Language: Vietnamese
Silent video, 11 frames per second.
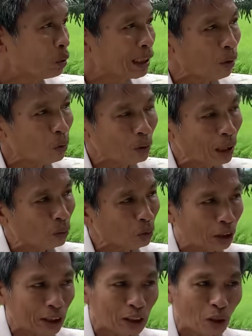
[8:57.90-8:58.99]
Châu công
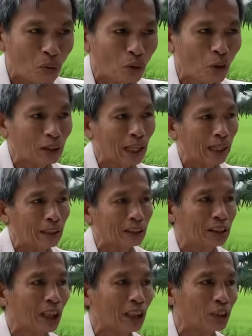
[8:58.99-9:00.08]
luyện chốn non tầng
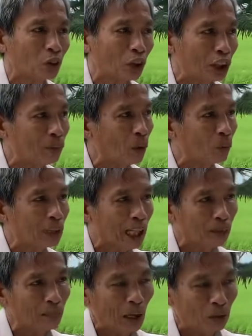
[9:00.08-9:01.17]
Sơn thủy môn
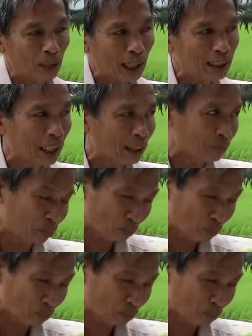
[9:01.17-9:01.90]
giang bảo giác dân